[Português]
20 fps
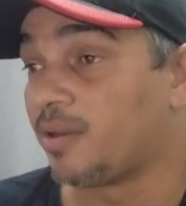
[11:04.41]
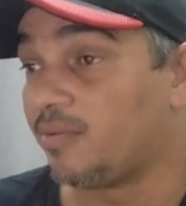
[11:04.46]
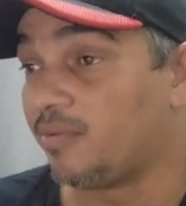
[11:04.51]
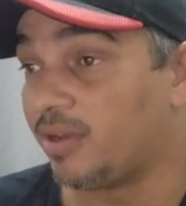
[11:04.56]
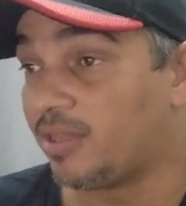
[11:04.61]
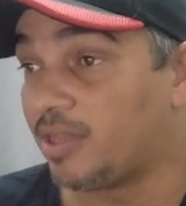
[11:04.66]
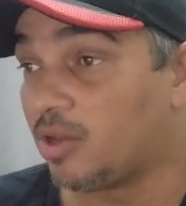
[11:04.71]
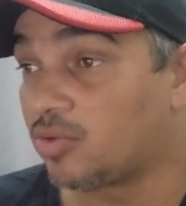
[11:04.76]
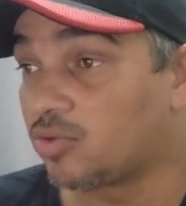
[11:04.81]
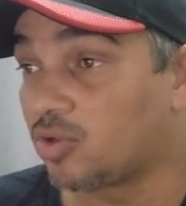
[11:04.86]

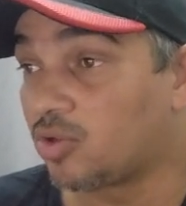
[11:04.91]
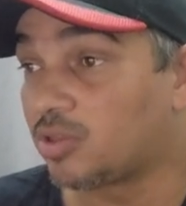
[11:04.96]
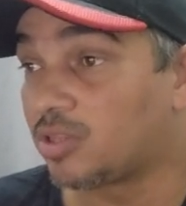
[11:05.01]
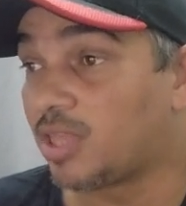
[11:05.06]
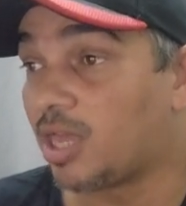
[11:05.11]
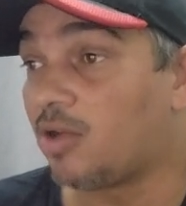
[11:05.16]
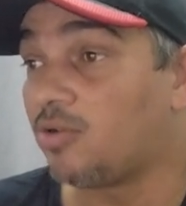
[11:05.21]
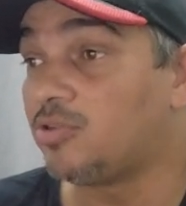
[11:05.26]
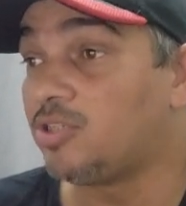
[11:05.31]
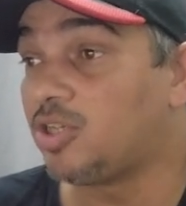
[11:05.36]
vai dar o
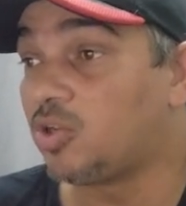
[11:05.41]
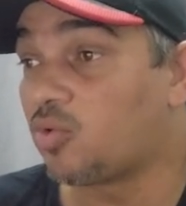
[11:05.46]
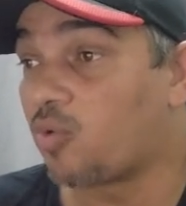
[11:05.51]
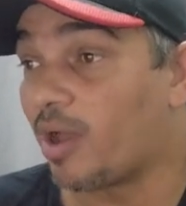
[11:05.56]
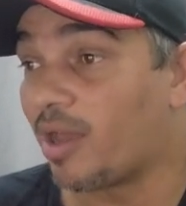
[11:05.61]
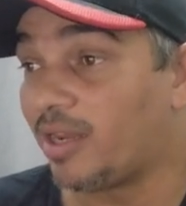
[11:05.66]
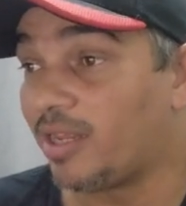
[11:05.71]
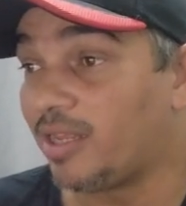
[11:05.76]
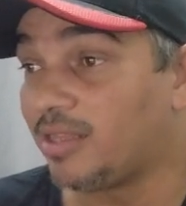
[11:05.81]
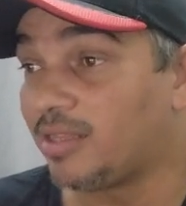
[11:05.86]
total de
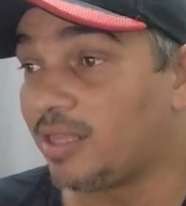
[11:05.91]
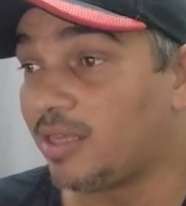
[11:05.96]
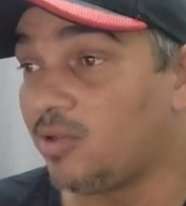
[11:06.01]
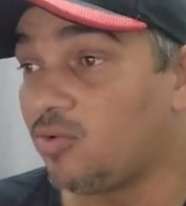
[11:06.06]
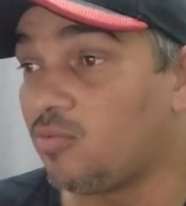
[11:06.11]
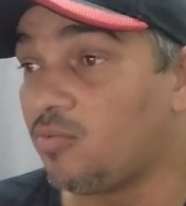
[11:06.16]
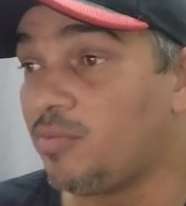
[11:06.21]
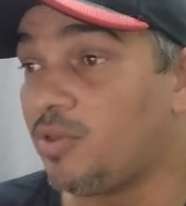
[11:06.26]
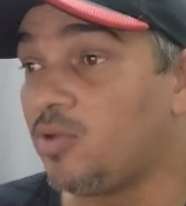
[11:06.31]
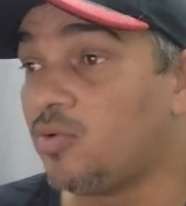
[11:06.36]

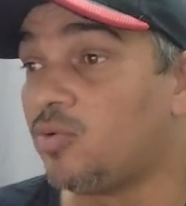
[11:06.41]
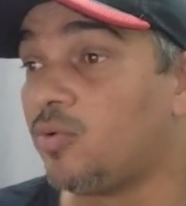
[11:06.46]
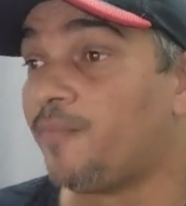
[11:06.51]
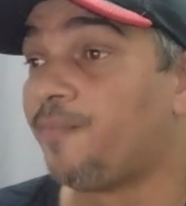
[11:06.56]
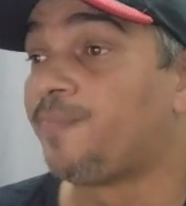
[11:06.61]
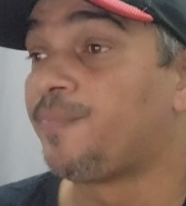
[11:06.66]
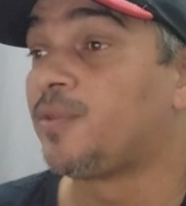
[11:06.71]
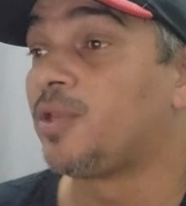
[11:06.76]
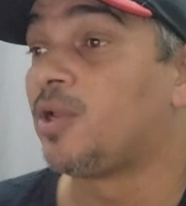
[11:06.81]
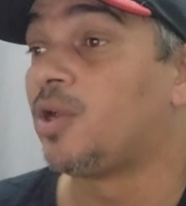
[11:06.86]

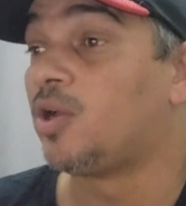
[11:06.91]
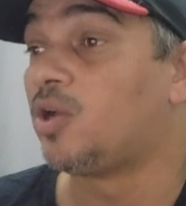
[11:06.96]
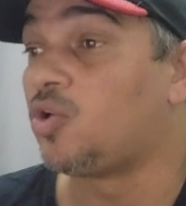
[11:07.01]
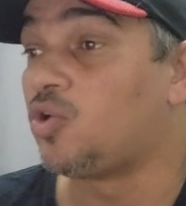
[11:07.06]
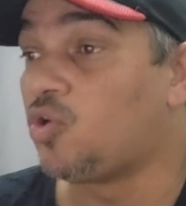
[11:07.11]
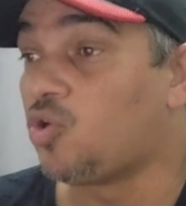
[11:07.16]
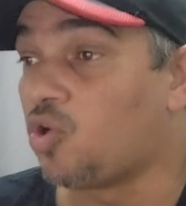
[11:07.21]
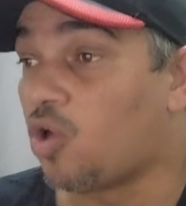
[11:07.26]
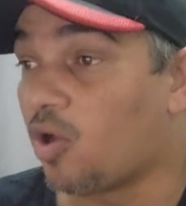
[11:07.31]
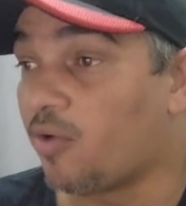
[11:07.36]

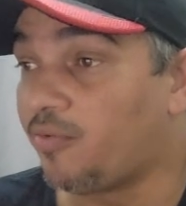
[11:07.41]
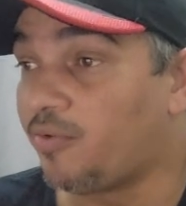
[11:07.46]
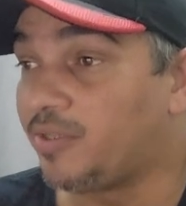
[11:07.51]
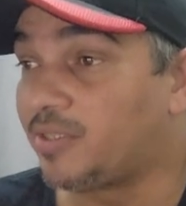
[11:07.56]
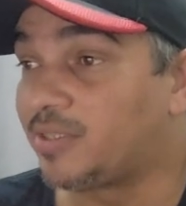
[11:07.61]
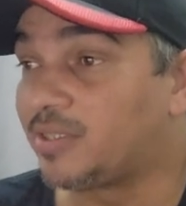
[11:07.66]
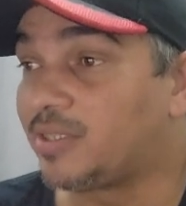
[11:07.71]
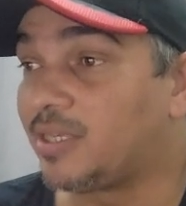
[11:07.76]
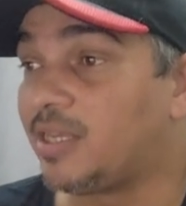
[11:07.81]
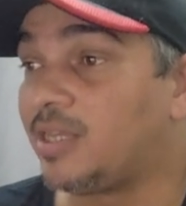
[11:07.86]

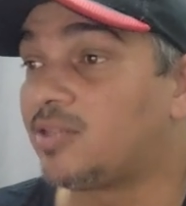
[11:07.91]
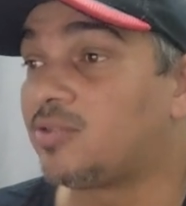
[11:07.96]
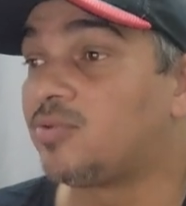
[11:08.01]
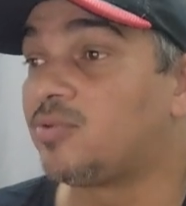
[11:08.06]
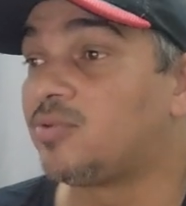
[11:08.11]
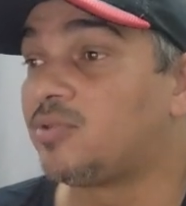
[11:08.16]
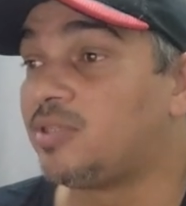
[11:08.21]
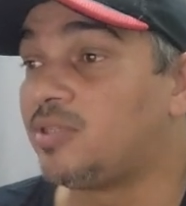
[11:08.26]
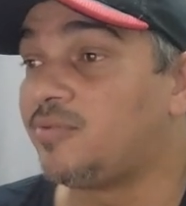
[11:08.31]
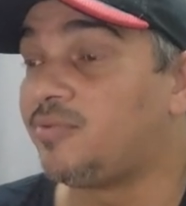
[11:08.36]

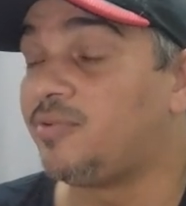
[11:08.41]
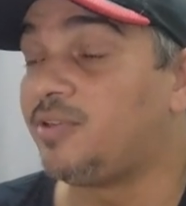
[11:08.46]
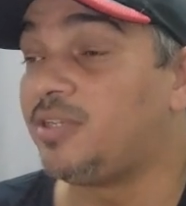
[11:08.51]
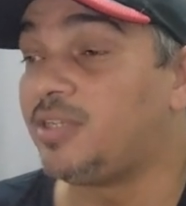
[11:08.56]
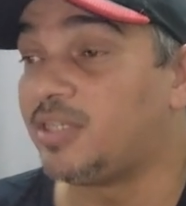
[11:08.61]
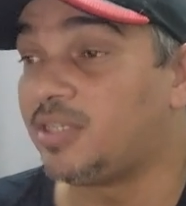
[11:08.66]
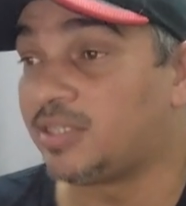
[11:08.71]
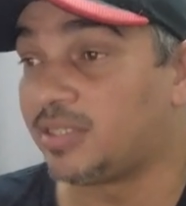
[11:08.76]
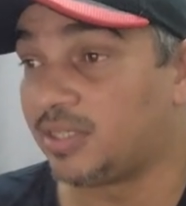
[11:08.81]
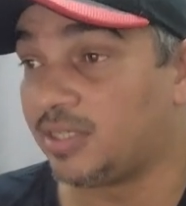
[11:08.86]

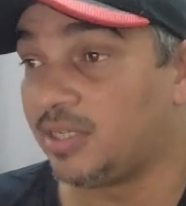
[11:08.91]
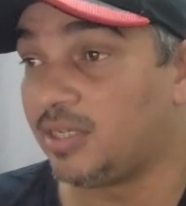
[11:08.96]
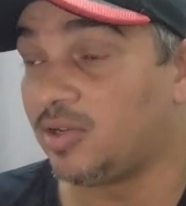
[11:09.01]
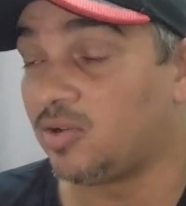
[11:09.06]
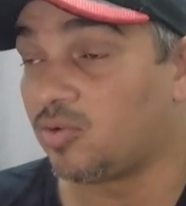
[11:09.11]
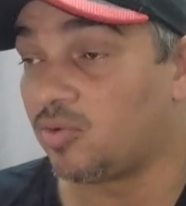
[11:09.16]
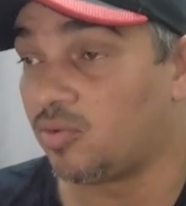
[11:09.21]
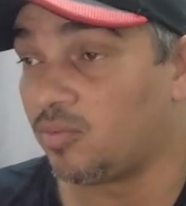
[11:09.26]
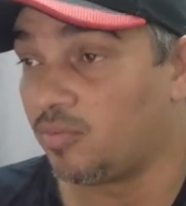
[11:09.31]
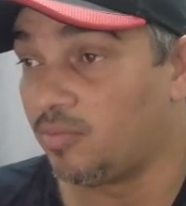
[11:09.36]
41.925,
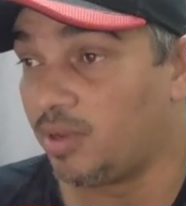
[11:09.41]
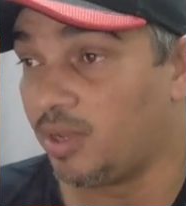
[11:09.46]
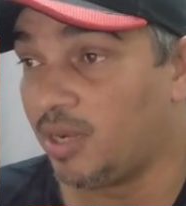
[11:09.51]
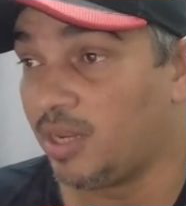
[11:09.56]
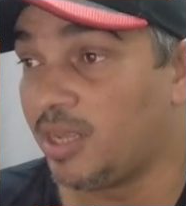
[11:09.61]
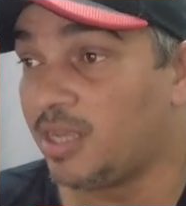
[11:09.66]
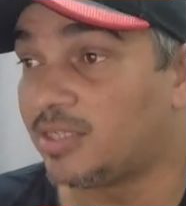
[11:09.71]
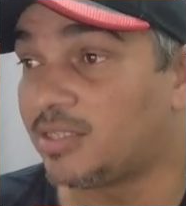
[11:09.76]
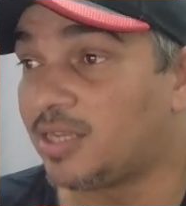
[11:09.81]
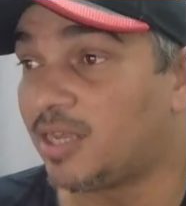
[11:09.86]

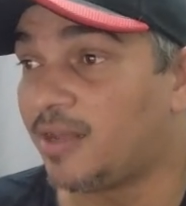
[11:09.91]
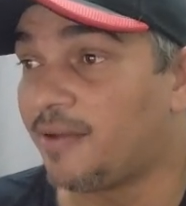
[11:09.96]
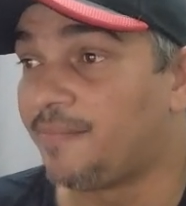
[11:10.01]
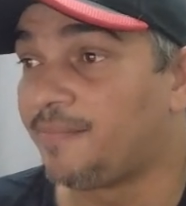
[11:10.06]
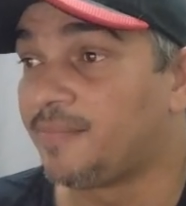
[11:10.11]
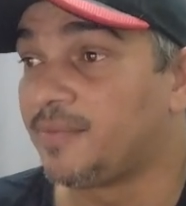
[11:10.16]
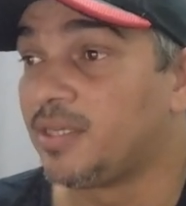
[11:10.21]
beleza?